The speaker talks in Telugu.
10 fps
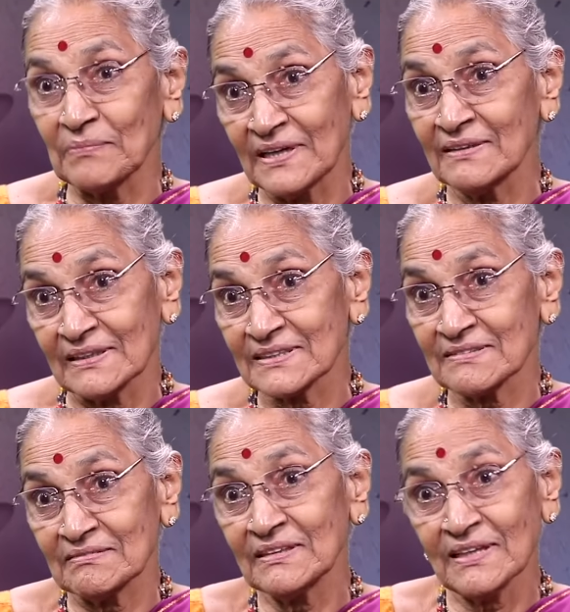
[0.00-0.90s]
మరి
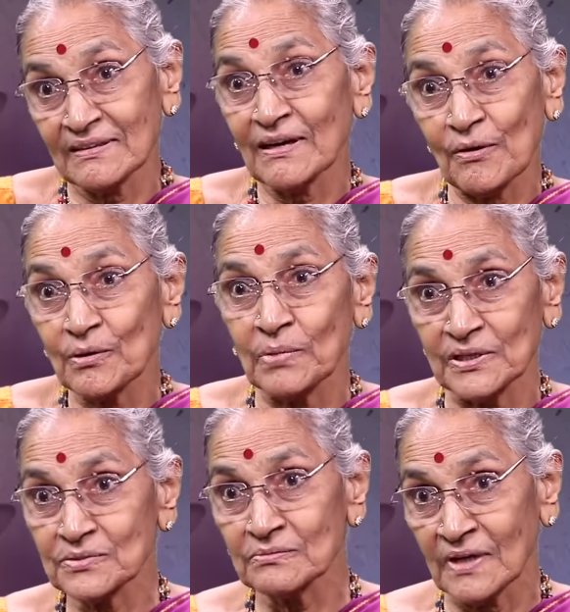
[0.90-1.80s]
కష్టం ఇంత అంత లావున
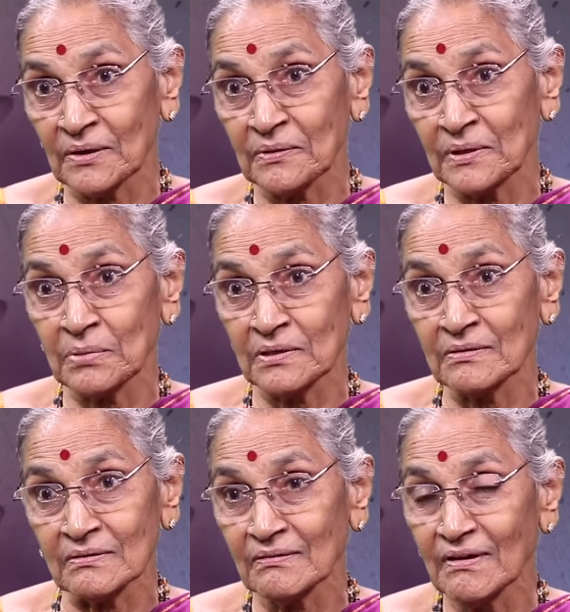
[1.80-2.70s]
ఉంటాయి కొన్ని
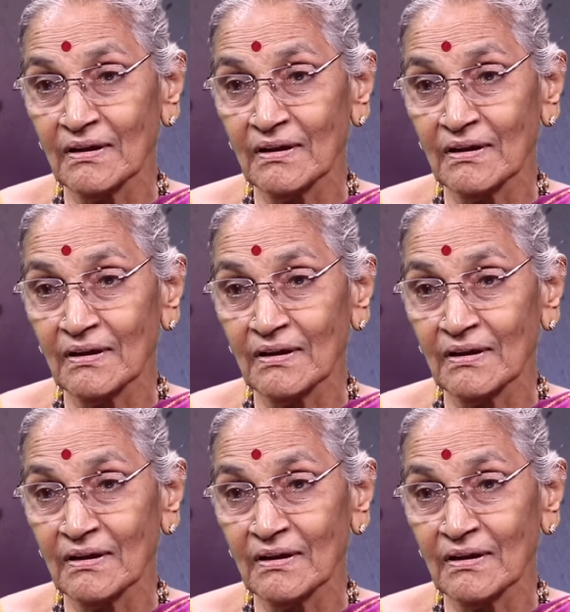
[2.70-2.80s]
బల్లులు